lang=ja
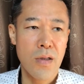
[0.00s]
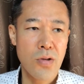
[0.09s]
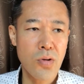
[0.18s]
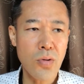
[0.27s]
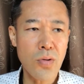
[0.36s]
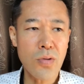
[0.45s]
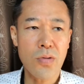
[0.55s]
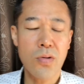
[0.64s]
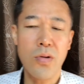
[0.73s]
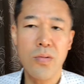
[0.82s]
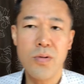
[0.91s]
ちょうど
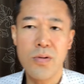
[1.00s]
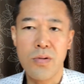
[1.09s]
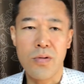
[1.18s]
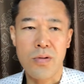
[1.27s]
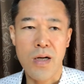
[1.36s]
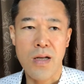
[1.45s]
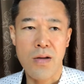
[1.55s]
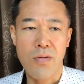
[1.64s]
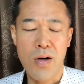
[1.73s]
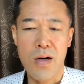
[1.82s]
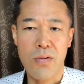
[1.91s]
その分のお金
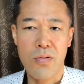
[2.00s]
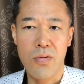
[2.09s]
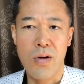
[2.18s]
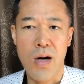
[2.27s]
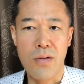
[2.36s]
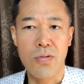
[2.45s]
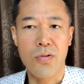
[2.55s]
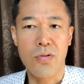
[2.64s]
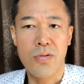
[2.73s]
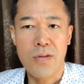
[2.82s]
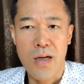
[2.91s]
はこうある
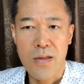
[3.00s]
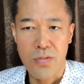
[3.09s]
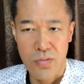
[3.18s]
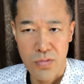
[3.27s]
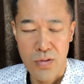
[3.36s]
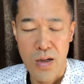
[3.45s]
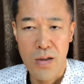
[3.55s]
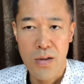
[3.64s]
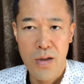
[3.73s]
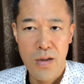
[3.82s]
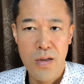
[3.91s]
状態というか、
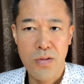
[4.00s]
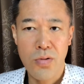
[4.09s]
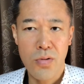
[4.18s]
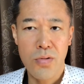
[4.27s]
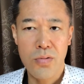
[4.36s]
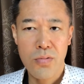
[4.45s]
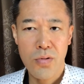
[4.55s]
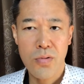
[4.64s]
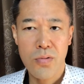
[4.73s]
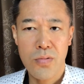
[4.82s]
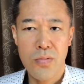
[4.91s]
えそういう
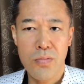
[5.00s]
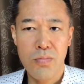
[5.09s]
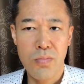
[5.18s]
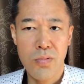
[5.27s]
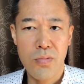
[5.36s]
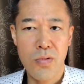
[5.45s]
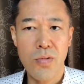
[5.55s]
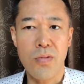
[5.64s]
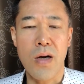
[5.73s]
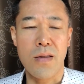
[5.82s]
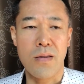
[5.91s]
こ
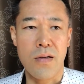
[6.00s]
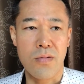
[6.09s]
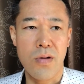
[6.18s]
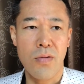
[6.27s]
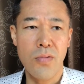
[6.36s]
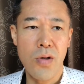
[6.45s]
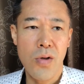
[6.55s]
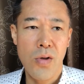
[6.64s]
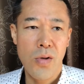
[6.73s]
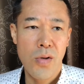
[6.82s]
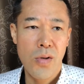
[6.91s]
とがあったんですね。ほんで
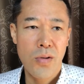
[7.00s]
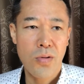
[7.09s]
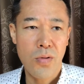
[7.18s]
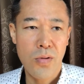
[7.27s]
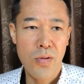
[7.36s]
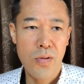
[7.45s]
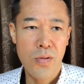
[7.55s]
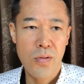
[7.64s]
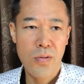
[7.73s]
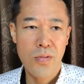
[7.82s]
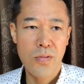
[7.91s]
そ
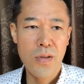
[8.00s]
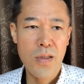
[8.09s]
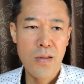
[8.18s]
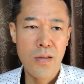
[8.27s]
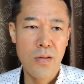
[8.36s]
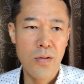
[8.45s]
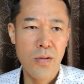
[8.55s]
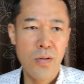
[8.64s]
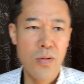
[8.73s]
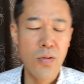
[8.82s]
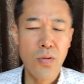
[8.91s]
ので
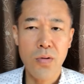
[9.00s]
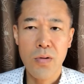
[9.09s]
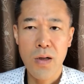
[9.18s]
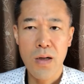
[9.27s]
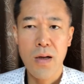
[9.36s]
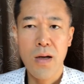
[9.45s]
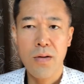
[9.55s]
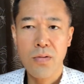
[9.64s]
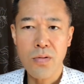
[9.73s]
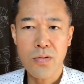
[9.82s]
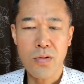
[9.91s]
よくよく考える
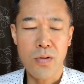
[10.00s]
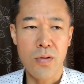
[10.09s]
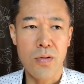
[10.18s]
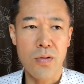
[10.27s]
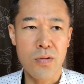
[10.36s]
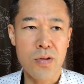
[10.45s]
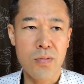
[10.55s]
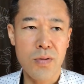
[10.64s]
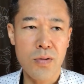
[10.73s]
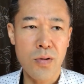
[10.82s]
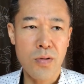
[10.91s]
とその自
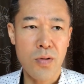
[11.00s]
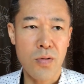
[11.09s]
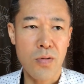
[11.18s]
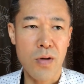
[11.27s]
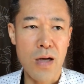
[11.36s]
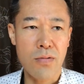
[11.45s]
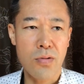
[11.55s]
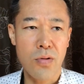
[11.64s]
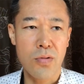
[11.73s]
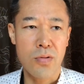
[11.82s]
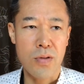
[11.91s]
分のその娯楽
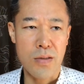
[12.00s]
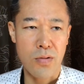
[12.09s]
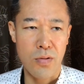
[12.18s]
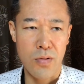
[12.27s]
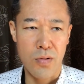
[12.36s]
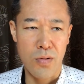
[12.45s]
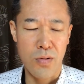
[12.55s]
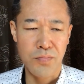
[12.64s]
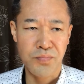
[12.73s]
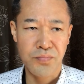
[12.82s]
というかその